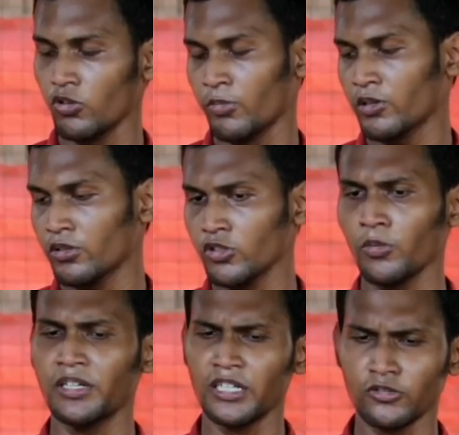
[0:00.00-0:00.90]
দু এম করে
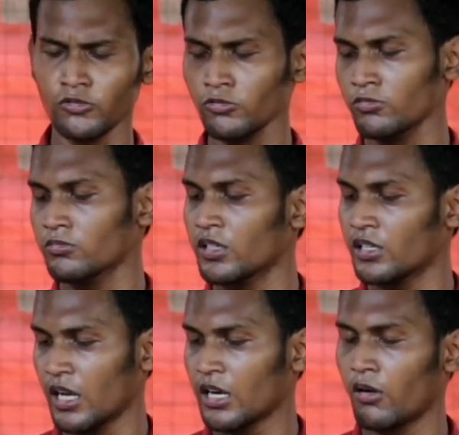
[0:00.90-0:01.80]
তবে এটা একটু
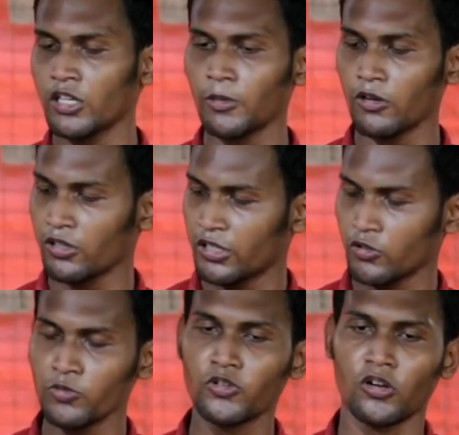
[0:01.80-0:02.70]
না খাওয়ানোই ভালো কেন
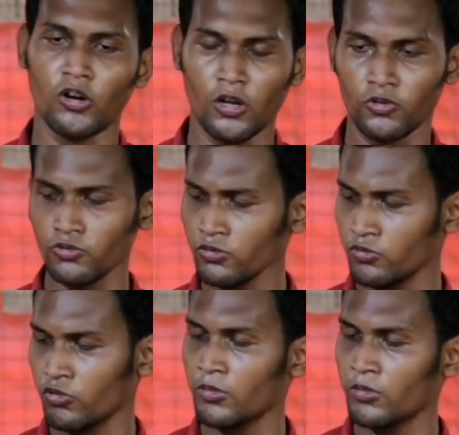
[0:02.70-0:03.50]
এটা খুবই কড়া ওষুধ